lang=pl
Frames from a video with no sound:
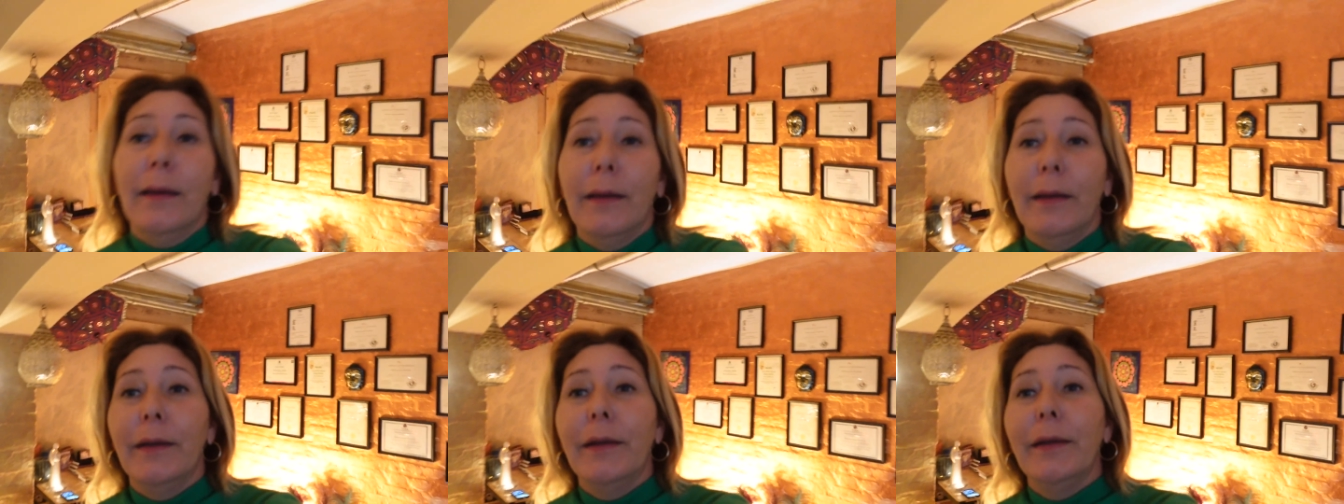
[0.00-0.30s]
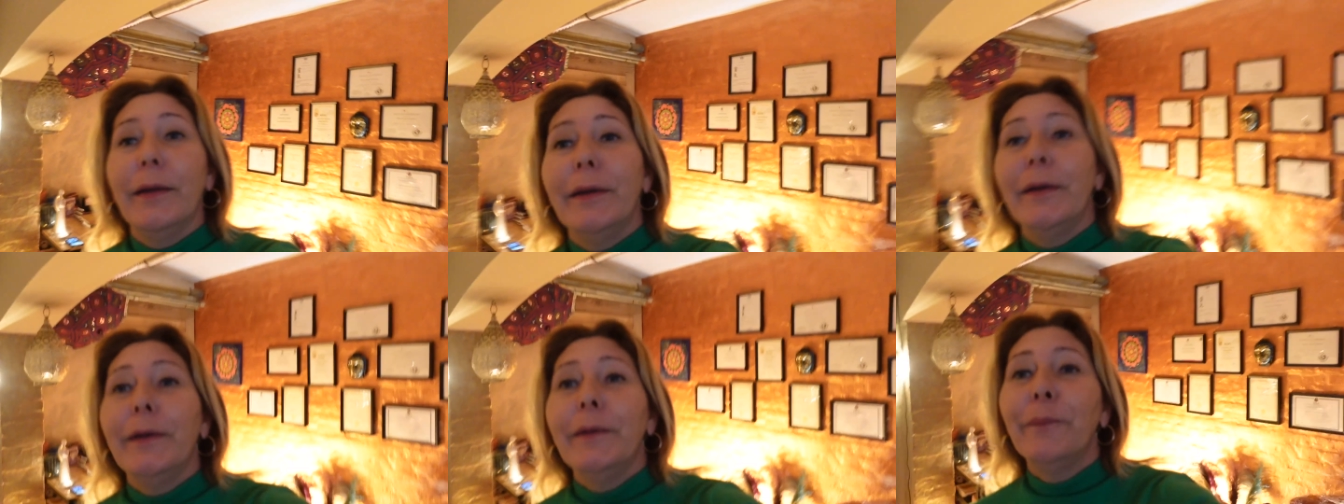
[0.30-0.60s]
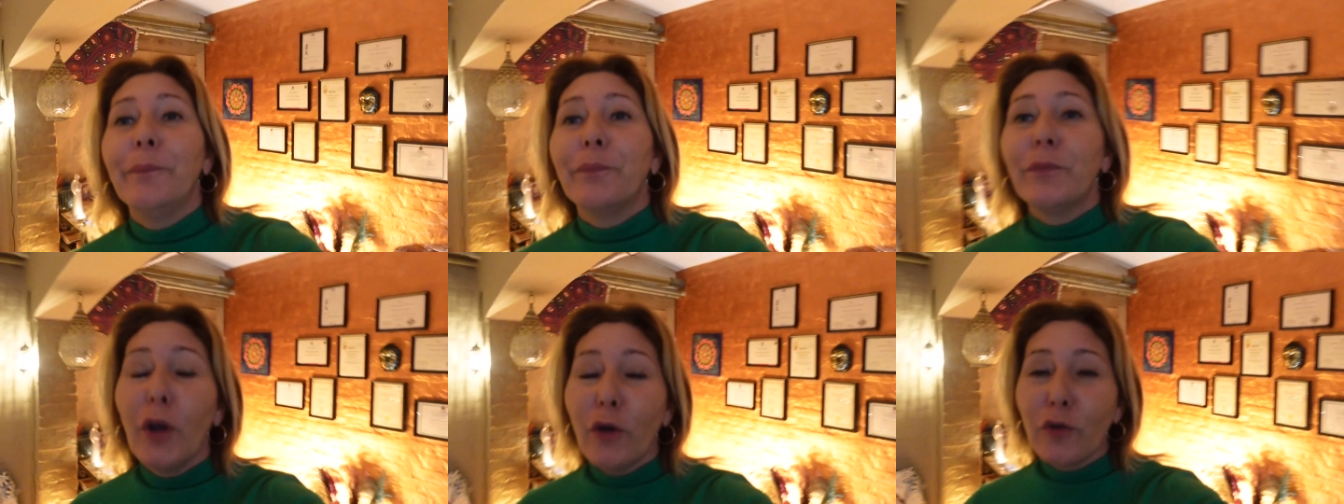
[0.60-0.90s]
E,
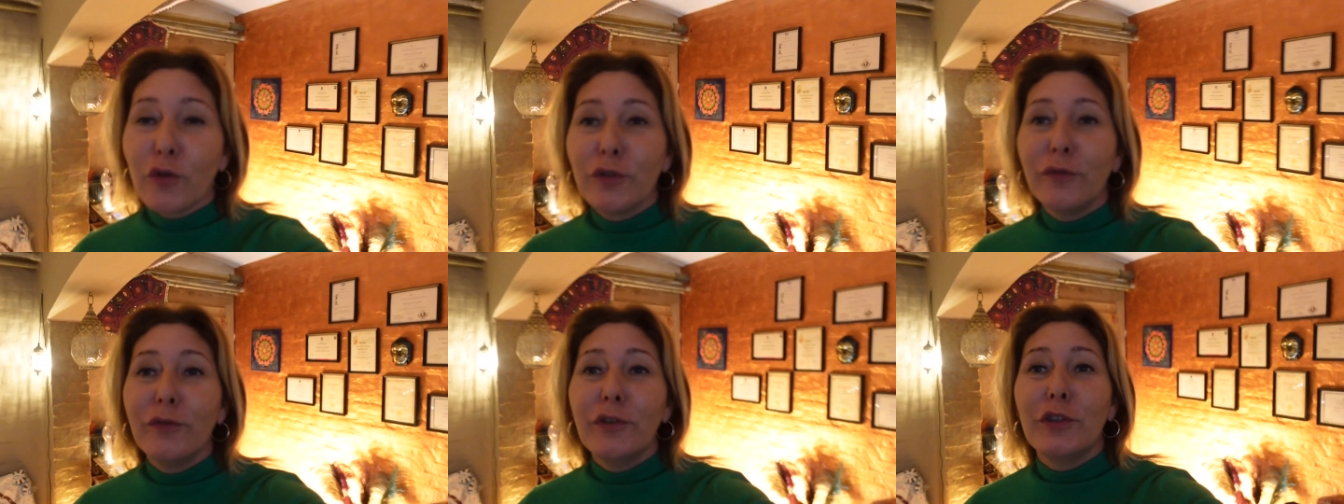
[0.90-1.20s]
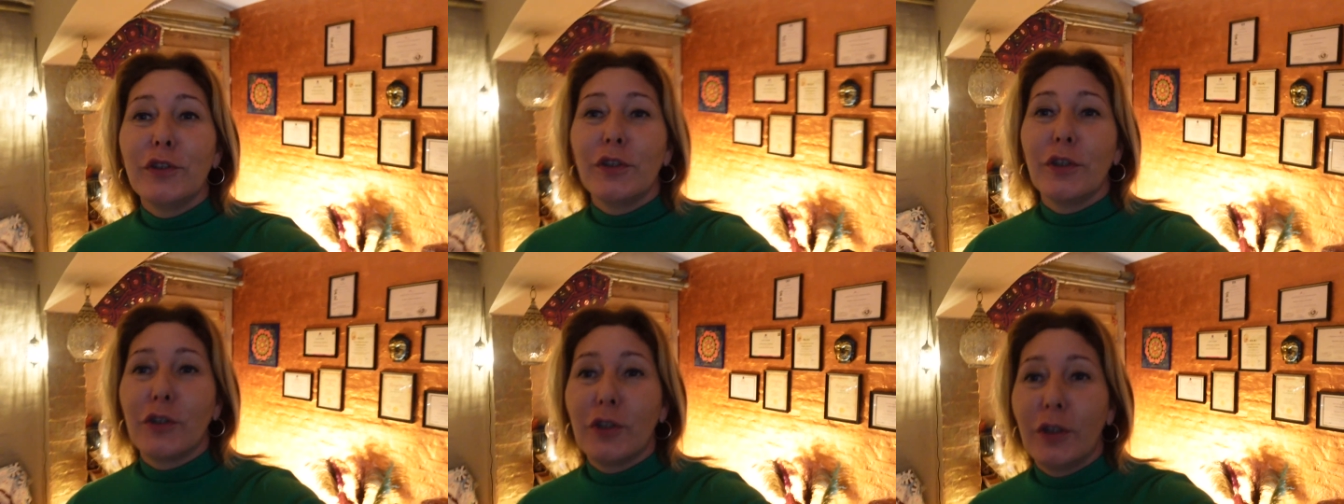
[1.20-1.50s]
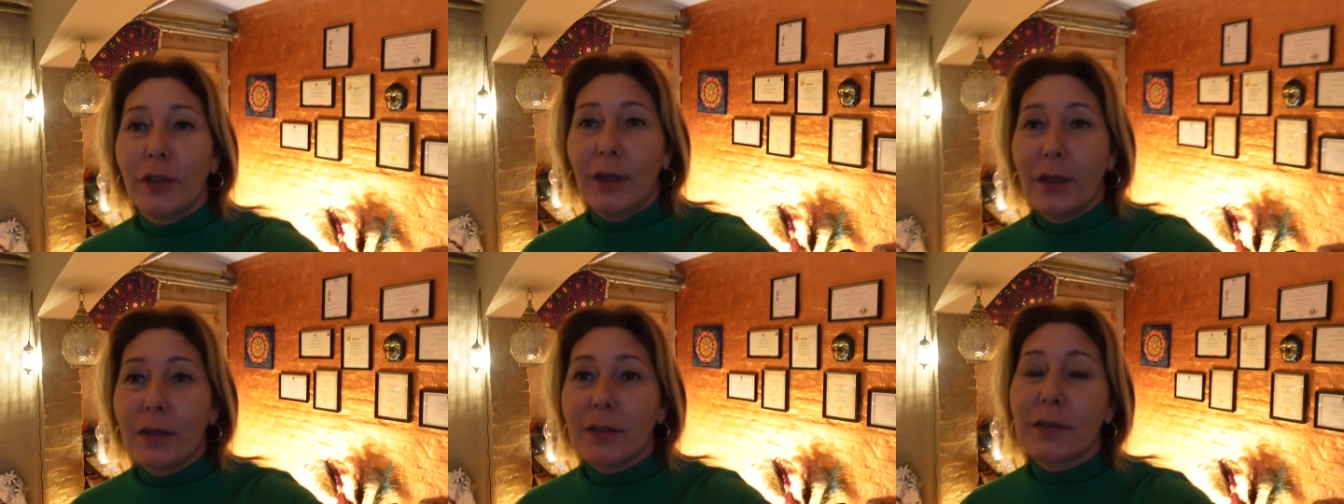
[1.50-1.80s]
no, oczywiście,
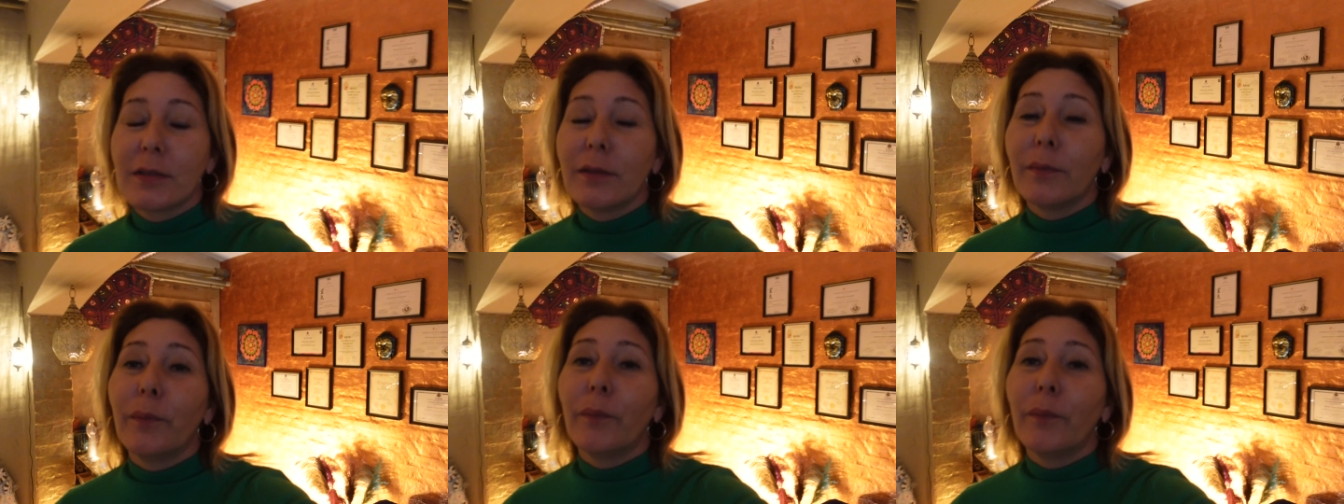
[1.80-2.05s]
że jest.